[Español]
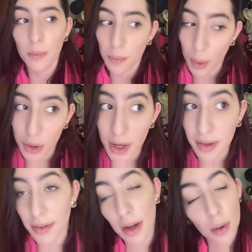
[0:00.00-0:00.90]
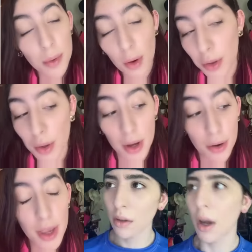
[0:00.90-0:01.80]
Podrías estar conmigo a toda hora.
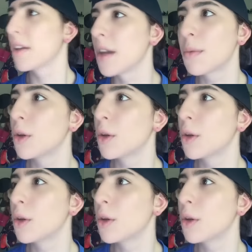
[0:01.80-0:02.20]
Acepto.